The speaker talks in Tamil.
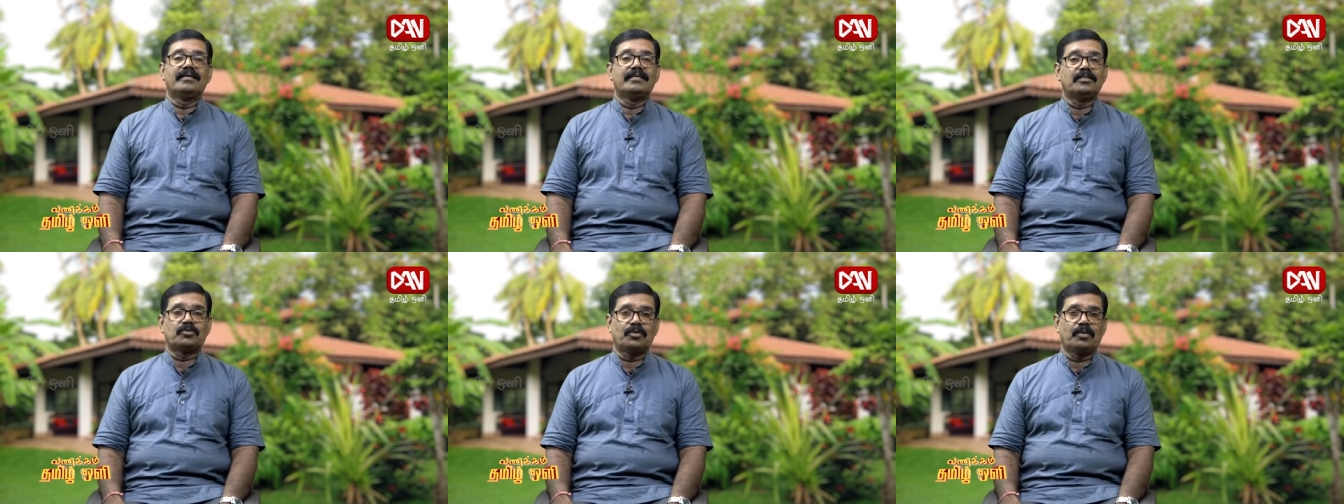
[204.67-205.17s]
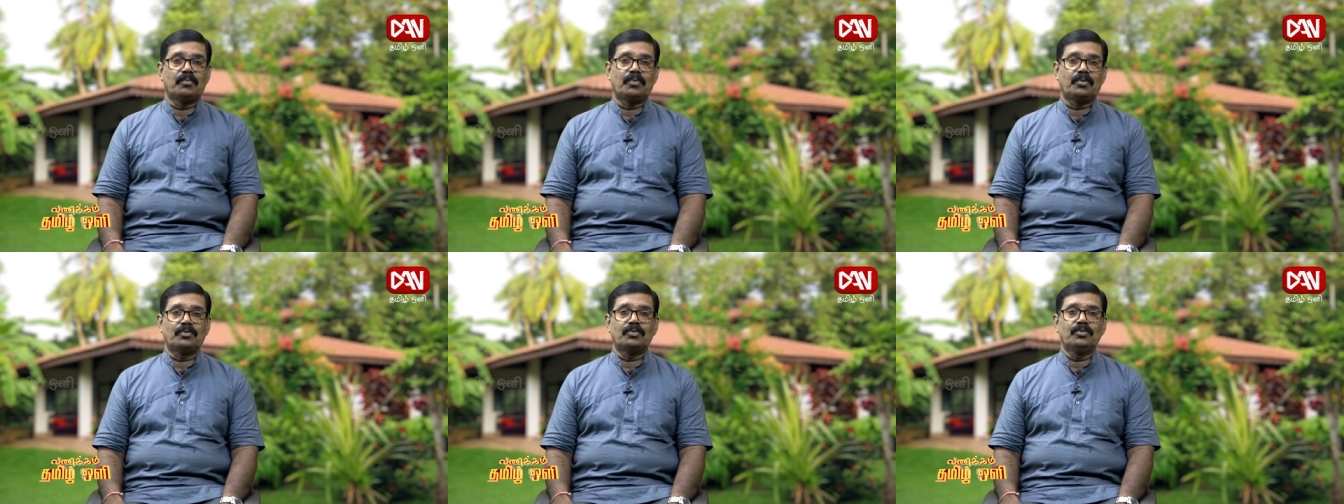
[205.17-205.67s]
என்று சொன்ன
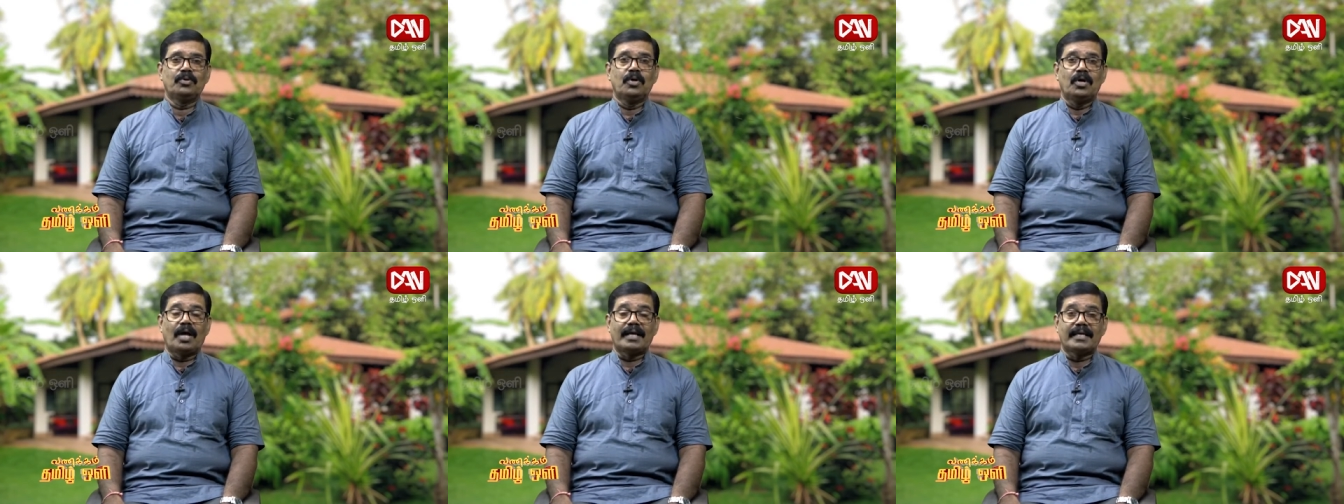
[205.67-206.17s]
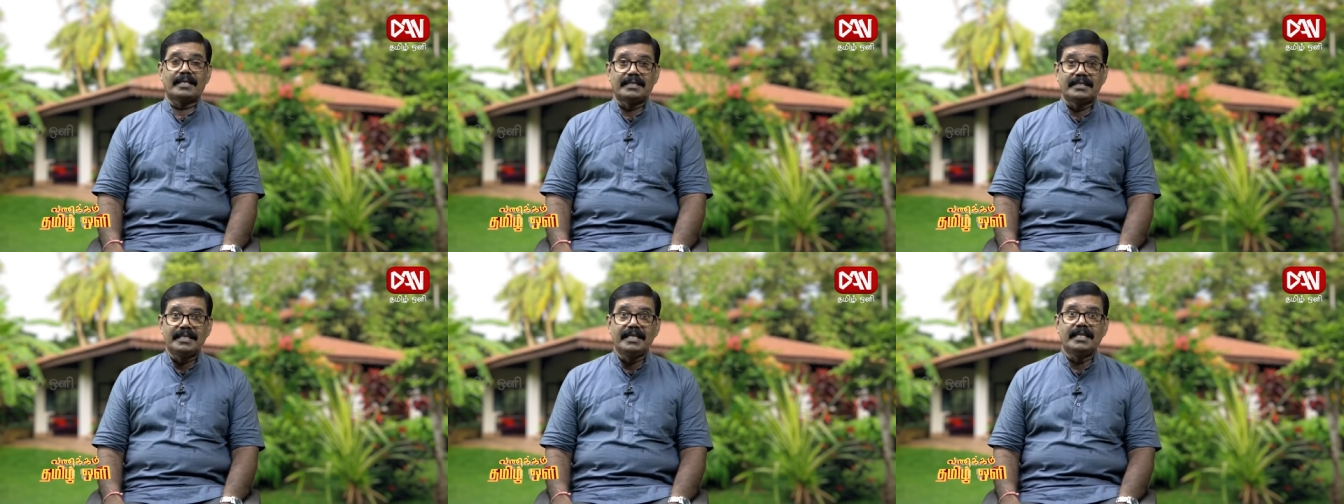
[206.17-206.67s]
பொழுது அங்கே
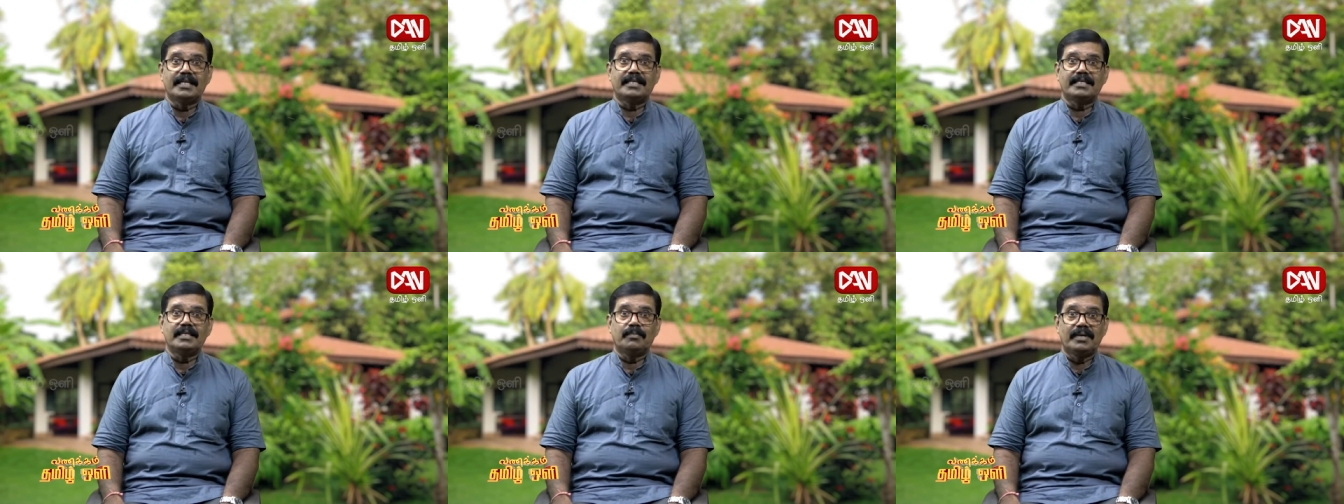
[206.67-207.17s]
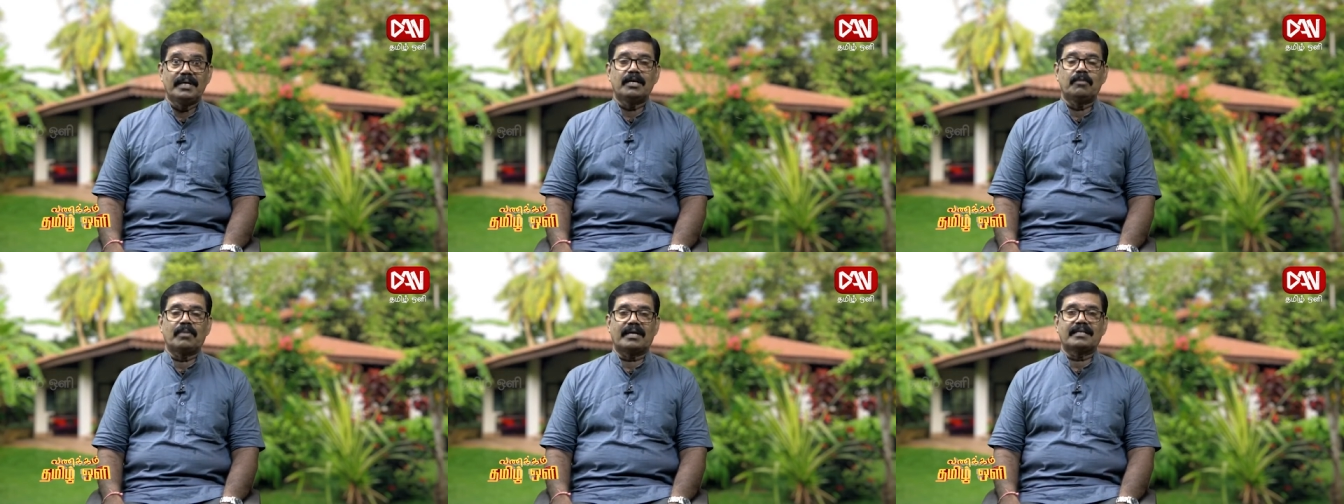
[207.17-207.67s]
திடீரென்று
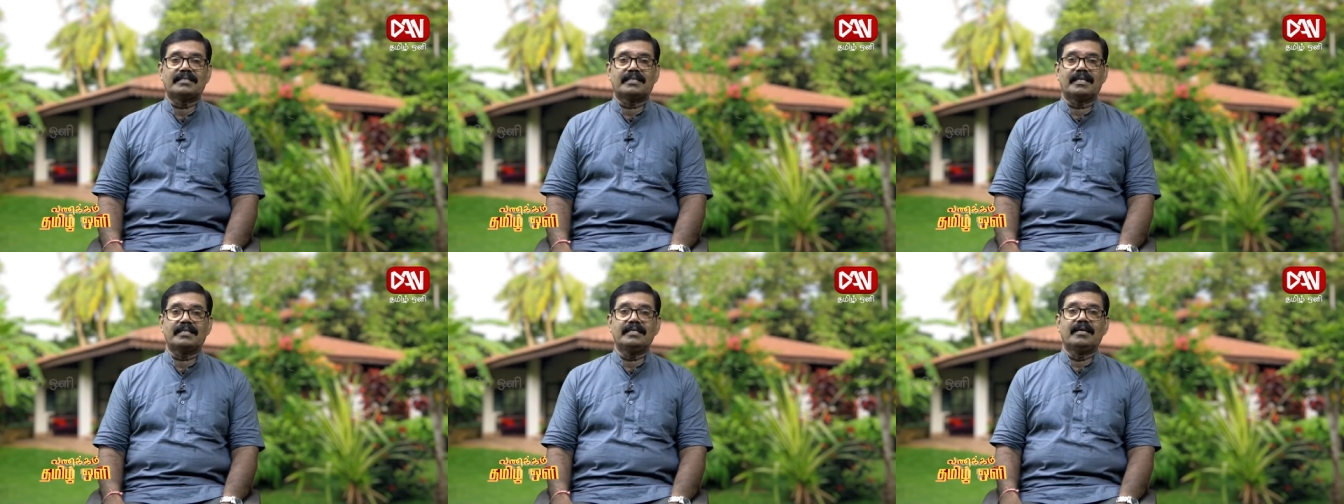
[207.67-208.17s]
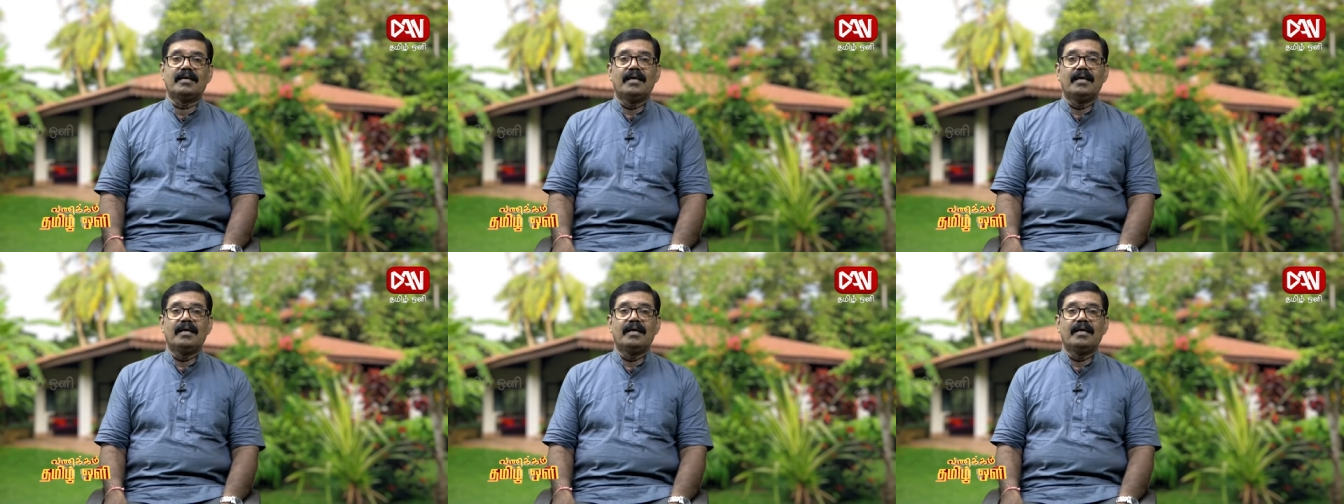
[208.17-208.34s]
மேகம் கருத்தது